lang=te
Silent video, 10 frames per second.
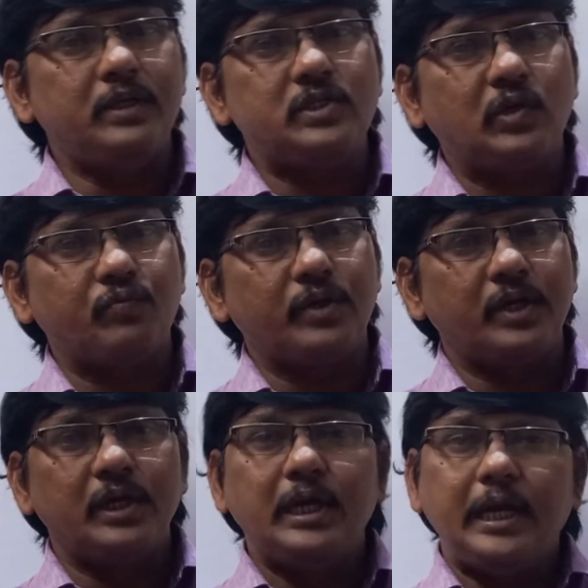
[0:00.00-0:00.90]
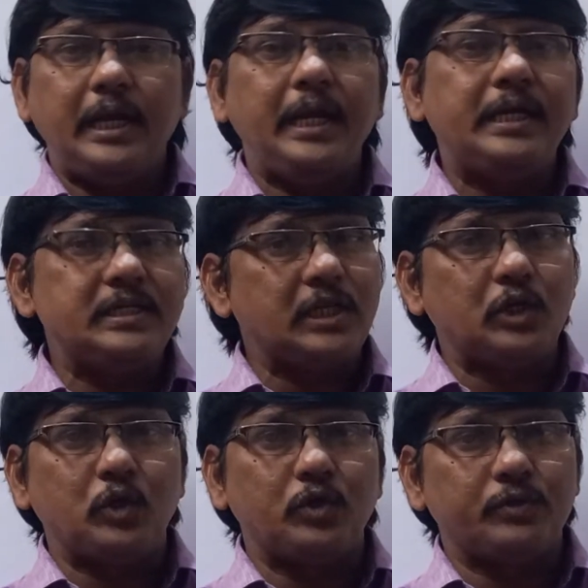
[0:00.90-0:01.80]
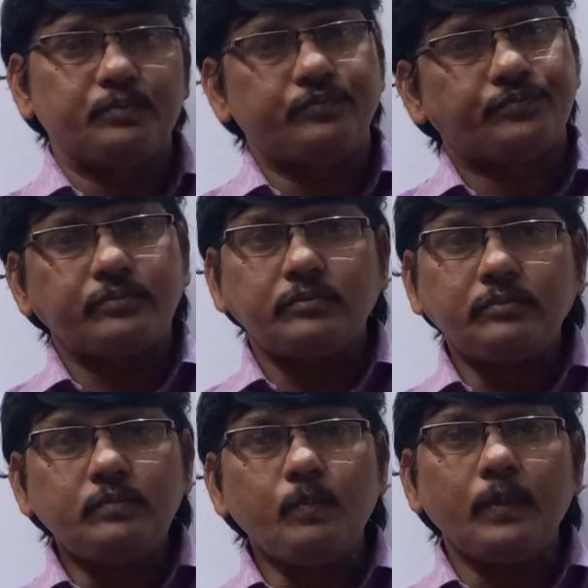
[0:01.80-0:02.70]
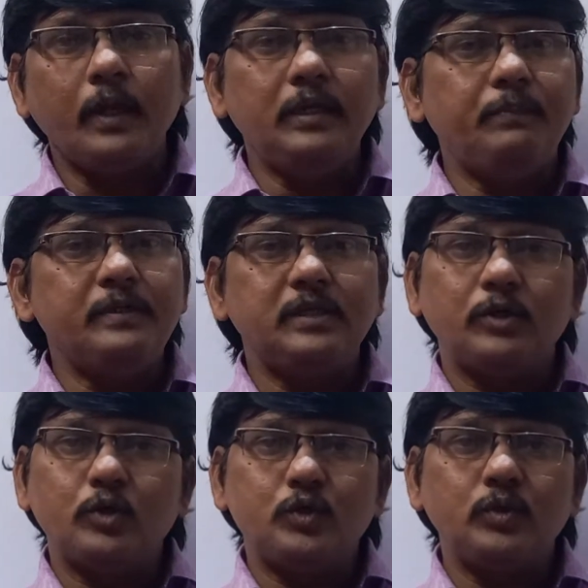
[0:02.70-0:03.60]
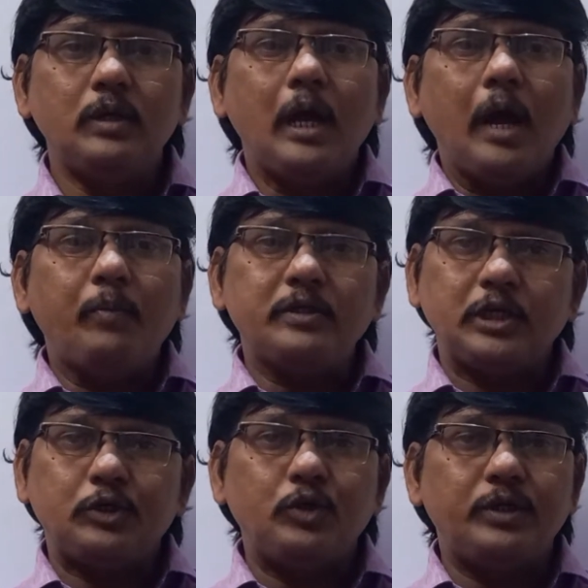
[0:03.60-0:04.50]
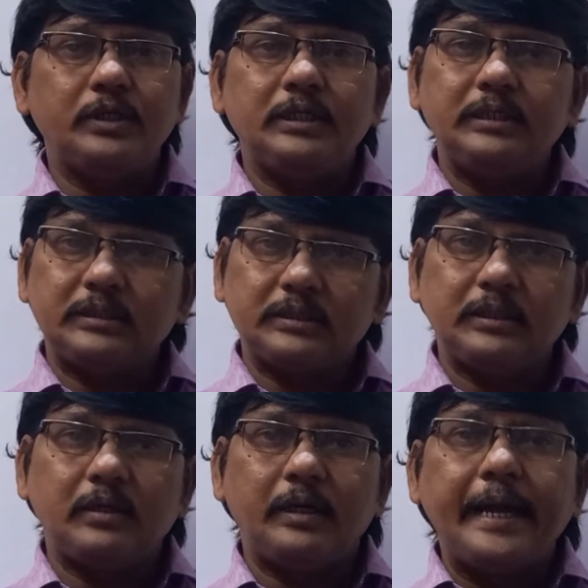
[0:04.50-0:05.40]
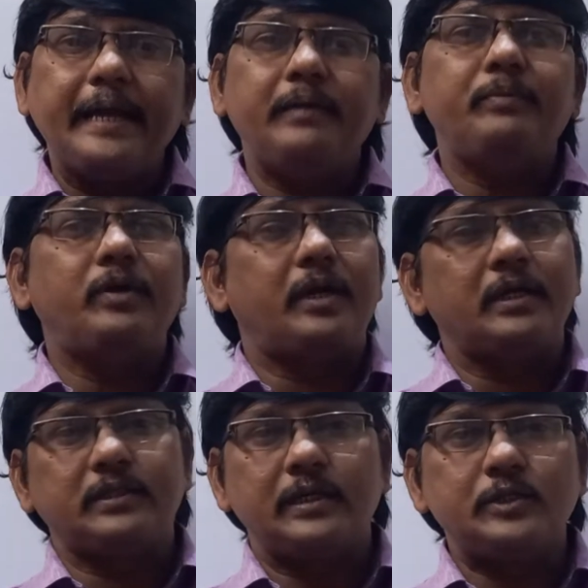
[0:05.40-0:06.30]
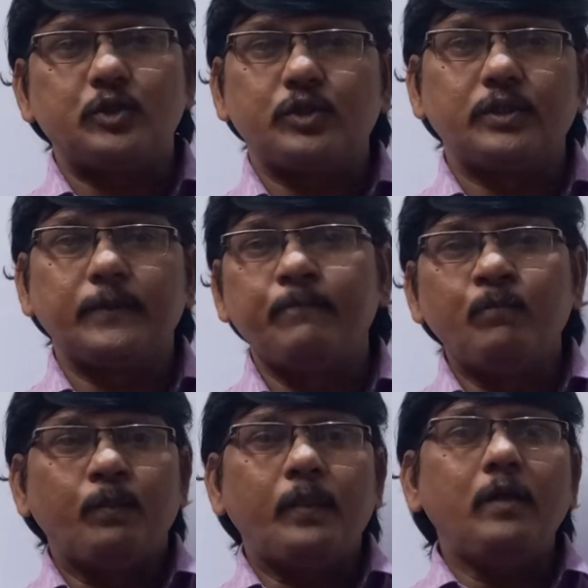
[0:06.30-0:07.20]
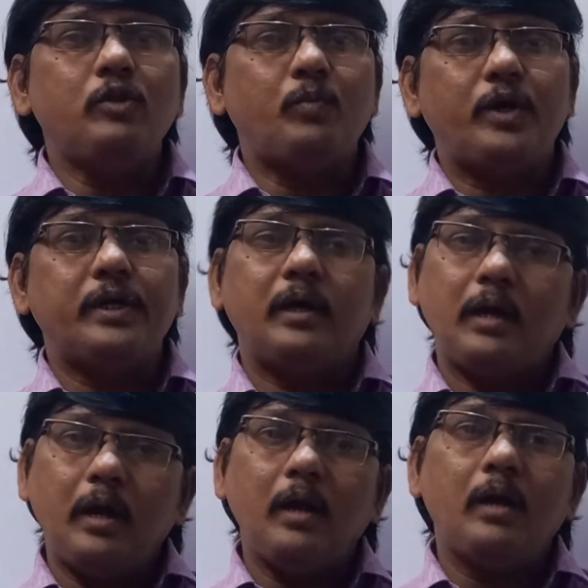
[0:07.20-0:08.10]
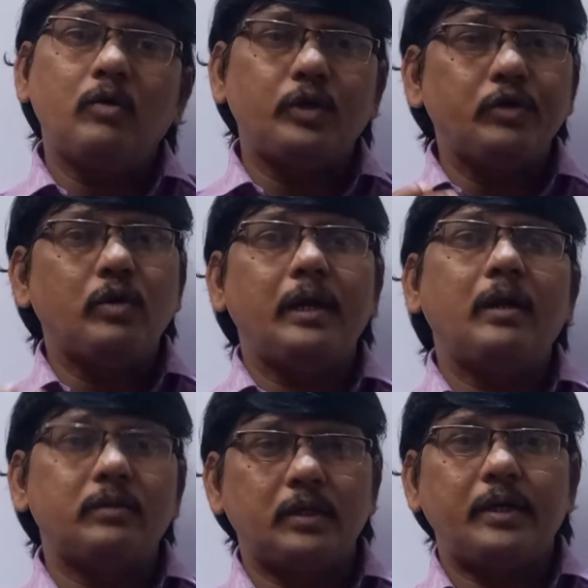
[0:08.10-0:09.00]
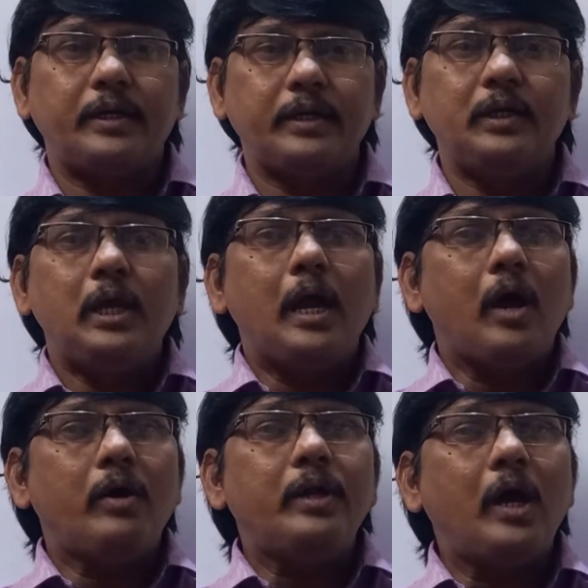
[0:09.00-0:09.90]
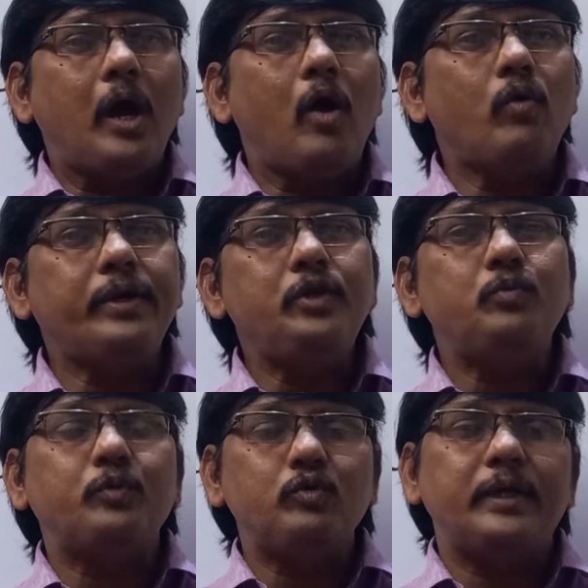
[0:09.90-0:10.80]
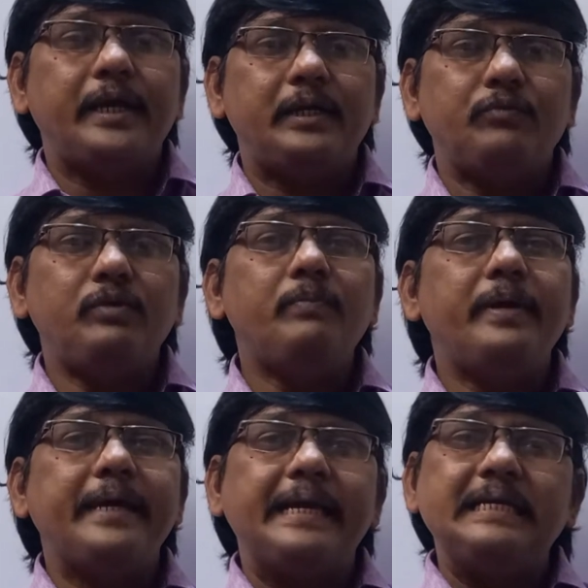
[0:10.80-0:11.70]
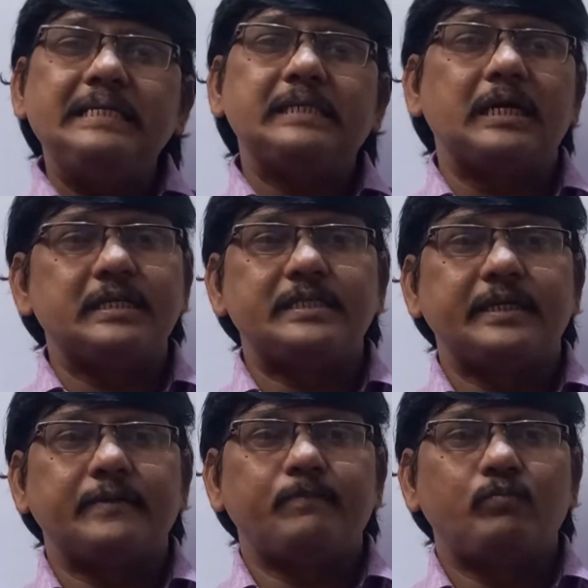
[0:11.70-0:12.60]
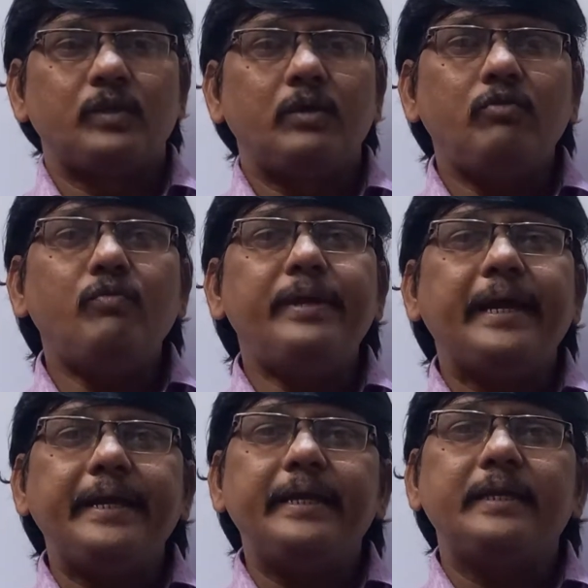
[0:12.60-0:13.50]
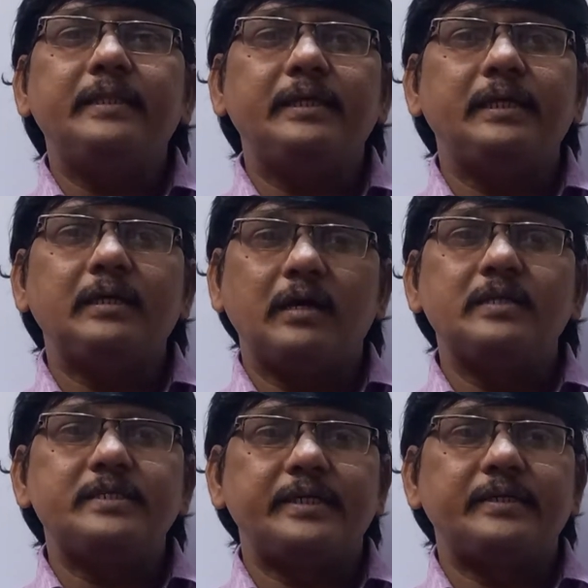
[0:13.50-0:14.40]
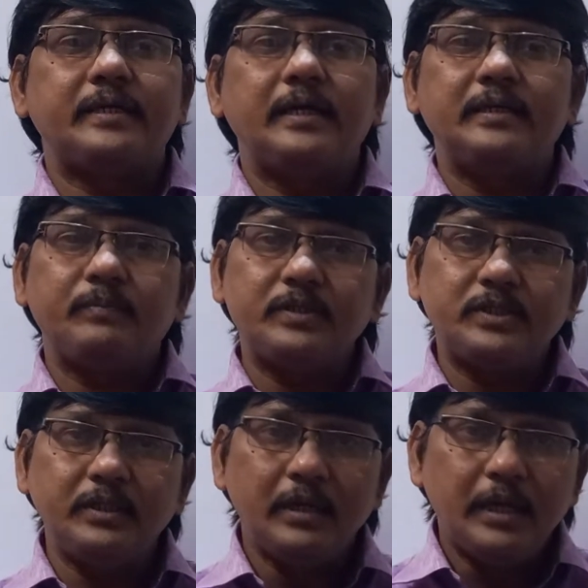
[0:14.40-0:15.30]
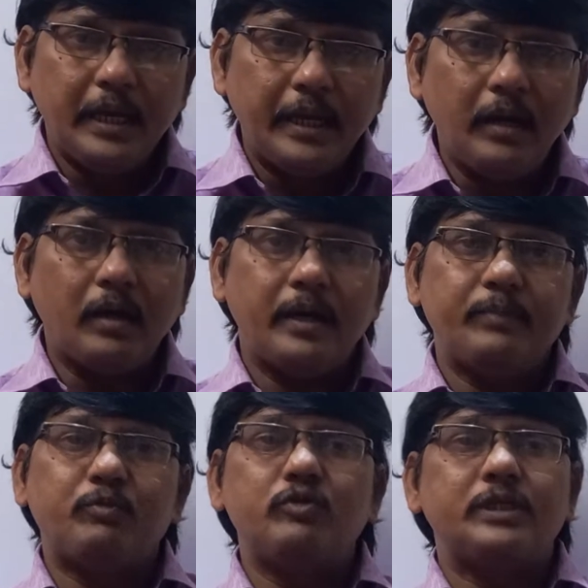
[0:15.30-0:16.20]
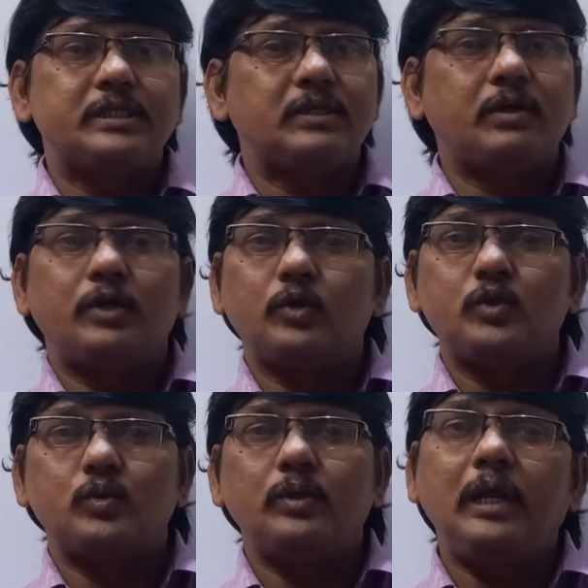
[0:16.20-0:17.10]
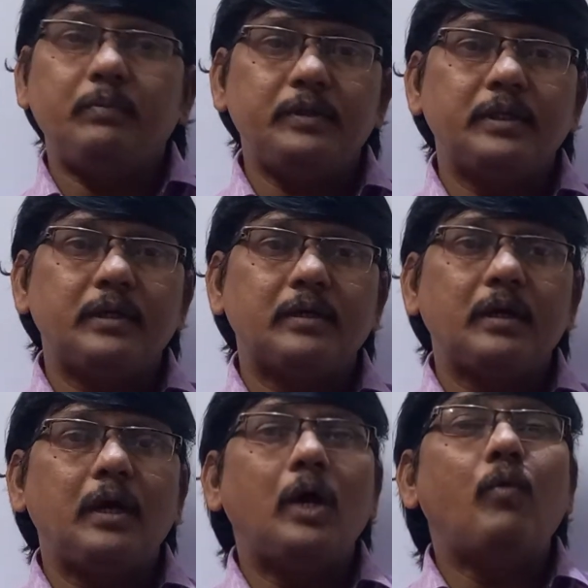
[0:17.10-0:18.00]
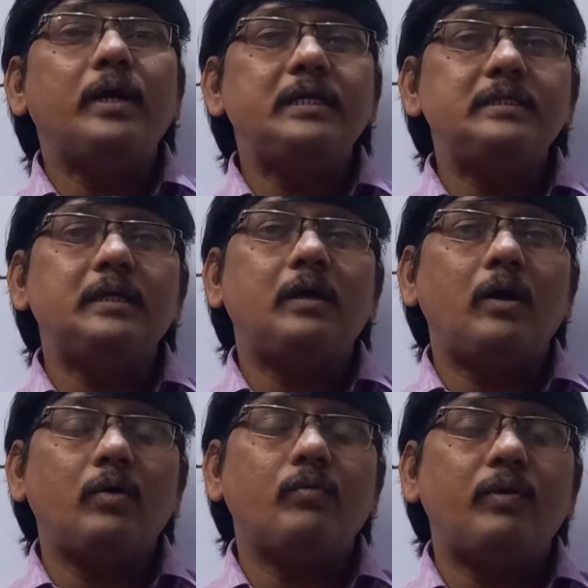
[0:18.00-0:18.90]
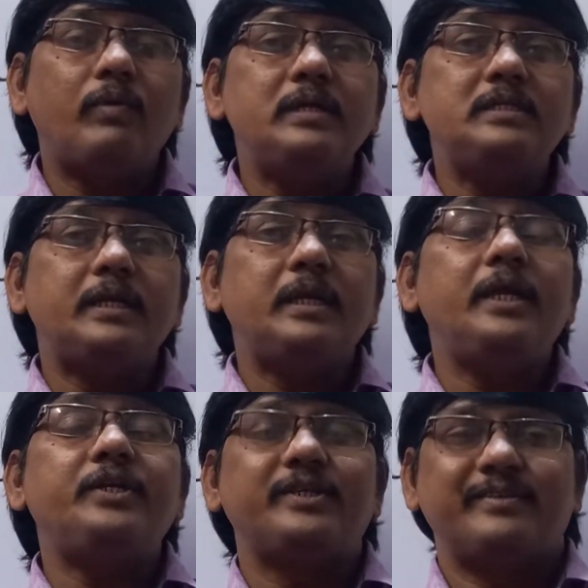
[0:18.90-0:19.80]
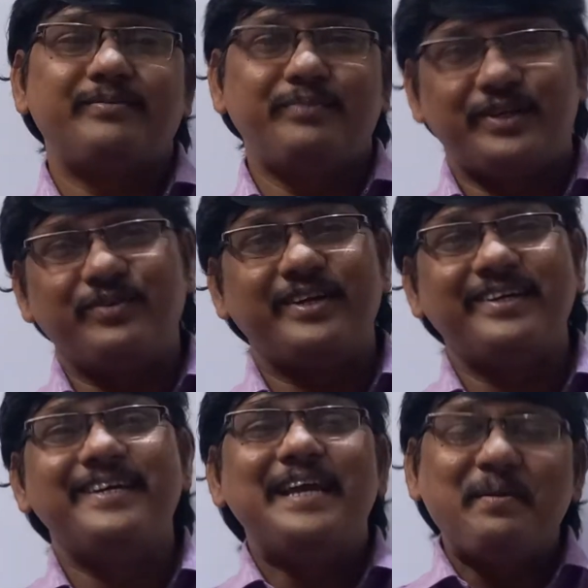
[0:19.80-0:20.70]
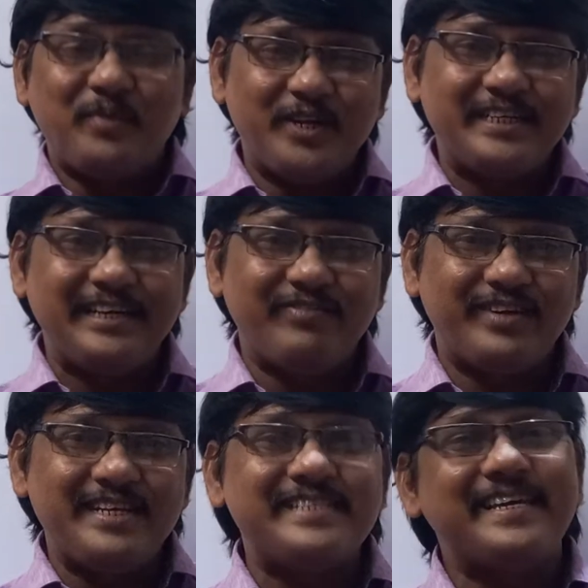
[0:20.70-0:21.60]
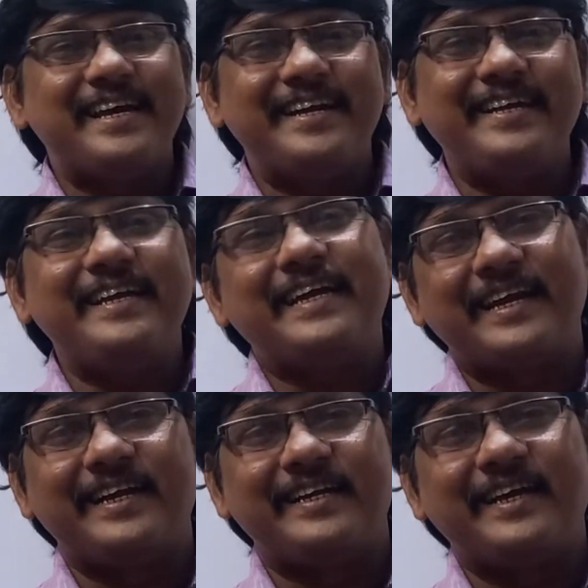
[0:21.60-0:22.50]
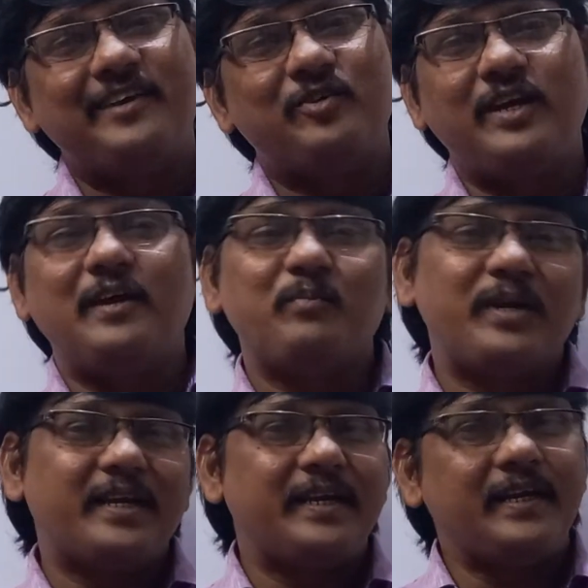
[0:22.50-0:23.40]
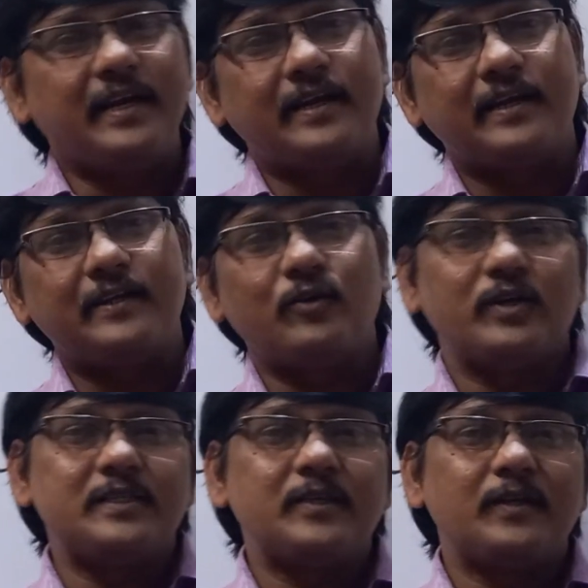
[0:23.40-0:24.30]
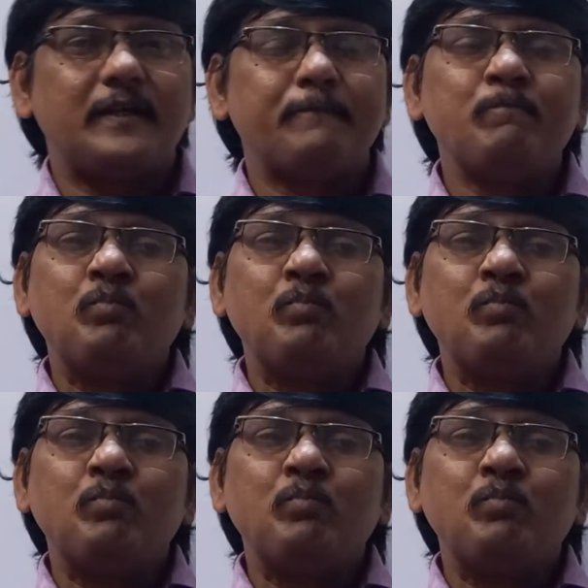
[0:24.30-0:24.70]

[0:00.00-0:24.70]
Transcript: మీన్స్ ఆఫ్ ఏ ఏ నీట్ సర్క్యూట్ అని చెప్పేసి అడగొచ్చు అప్పుడు ఆ సర్క్యూట్ డయాగ్రామ్ మీరు డ్రా చేయాల్సి ఉంటుంది దాంతోపాటుగా అలా కాకుండా ఇంకో ఎలా పెడతారంటే అండ్ హౌ కెన్ యూ ప్రూవ్ దాట్ వి బై ఐ ఈజ్ కాన్స్టెంట్ యూ బై ఐ అనేది కాన్స్టెంట్ అని చెప్పేసి ఎలా ప్రూవ్ చేస్తామని అడగచ్చు లేకపోతే కనుక వాట్ ఈస్ ద వాట్ ఈస్ ద రిలేషన్ బిట్వీన్ పొటెన్షియల్ డిఫరెన్స్ అండ్ కరెంట్ అని కూడా మనకి అడగడానికి అవకాశాలు ఉన్నాయి